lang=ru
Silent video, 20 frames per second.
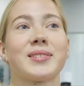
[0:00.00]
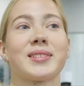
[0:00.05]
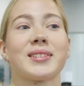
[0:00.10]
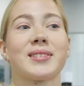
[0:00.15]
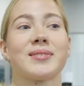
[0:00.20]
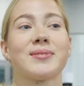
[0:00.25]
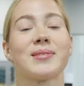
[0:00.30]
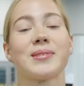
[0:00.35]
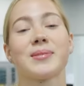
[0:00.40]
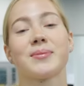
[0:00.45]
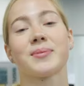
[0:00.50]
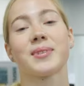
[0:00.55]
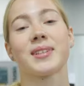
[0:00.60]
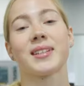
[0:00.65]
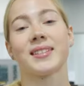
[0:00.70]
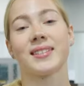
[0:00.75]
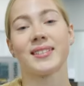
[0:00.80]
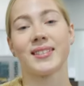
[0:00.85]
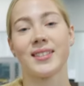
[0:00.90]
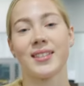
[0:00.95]
В основном
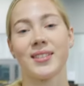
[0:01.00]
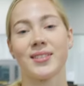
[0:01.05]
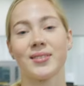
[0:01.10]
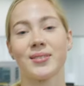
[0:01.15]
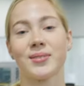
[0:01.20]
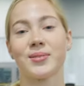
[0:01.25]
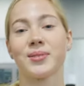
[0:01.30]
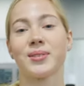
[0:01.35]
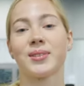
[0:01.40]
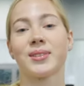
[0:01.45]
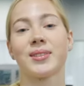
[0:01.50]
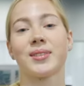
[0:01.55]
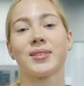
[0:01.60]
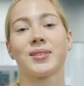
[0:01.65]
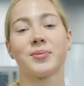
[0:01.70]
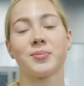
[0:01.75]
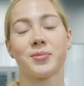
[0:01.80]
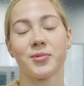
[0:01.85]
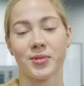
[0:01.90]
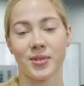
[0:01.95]
я тренируюсь
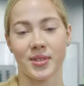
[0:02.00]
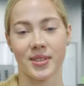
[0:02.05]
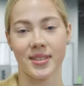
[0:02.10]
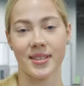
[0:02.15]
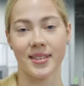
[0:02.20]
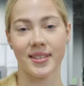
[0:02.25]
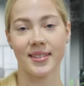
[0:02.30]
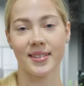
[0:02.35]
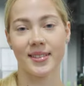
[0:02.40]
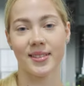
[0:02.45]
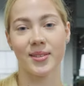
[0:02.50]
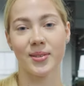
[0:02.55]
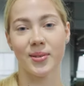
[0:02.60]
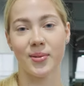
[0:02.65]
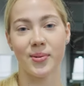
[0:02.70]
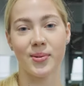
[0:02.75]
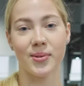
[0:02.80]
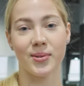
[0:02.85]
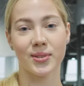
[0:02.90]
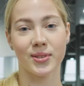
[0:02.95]
с музыкой,
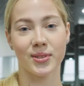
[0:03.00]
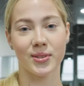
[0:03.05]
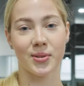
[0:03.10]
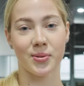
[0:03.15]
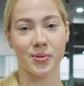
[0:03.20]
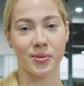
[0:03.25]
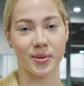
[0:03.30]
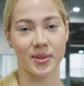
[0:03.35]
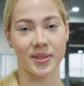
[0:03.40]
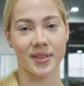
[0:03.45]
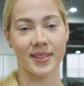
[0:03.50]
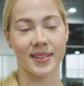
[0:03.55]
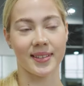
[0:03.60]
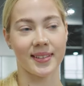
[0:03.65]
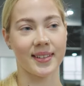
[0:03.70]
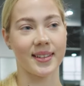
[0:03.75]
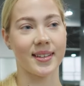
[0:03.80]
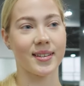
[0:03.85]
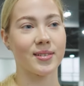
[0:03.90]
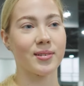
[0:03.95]
но с
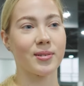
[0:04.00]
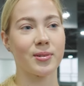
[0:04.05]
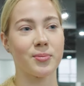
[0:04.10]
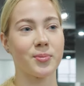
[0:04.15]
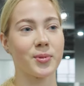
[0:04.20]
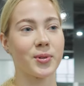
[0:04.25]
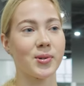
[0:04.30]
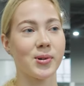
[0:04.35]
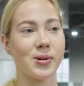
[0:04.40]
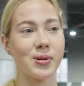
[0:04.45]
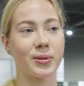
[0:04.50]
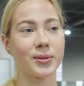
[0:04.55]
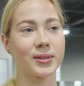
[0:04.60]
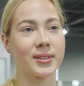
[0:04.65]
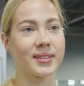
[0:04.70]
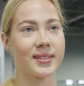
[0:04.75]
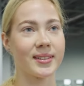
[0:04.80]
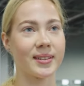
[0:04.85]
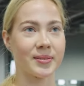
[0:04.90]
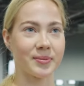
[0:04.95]
грустной. Я не люблю
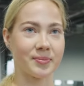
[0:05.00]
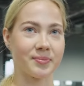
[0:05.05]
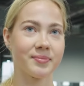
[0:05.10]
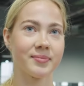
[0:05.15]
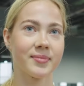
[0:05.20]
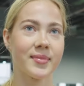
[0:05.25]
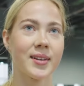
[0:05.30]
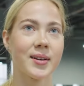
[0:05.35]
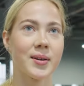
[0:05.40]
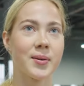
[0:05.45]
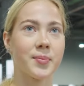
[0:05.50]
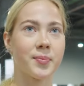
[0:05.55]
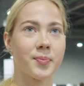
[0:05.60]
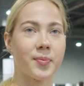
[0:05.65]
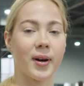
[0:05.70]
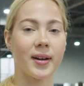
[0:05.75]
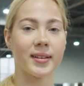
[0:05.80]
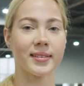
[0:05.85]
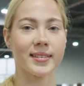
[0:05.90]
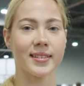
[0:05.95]
какой-то там
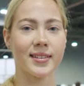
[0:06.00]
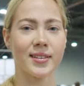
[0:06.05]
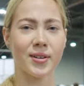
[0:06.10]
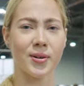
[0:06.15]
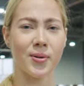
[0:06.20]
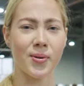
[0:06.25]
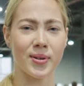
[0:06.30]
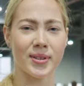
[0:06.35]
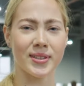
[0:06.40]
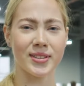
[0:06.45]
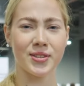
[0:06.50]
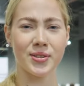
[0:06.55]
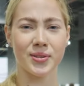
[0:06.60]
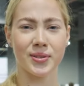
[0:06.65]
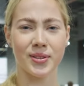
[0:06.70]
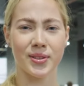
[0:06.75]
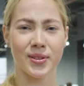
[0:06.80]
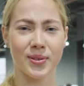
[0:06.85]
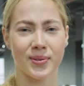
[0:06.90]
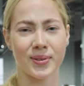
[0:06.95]
панк, рок,
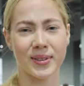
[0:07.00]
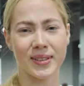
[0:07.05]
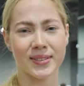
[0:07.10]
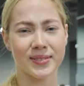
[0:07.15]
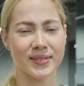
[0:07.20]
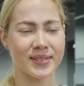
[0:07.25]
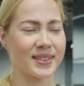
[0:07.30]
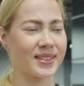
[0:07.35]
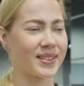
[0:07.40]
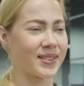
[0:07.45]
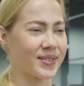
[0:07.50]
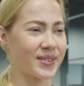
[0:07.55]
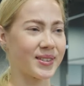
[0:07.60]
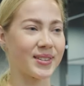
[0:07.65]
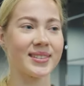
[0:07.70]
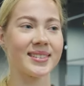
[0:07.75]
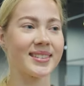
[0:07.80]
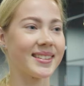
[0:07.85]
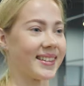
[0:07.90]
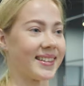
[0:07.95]
что-то такое, вот это
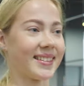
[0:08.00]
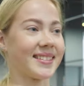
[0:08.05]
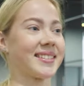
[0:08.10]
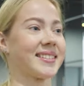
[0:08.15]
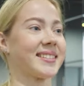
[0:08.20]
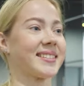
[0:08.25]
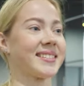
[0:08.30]
все нет.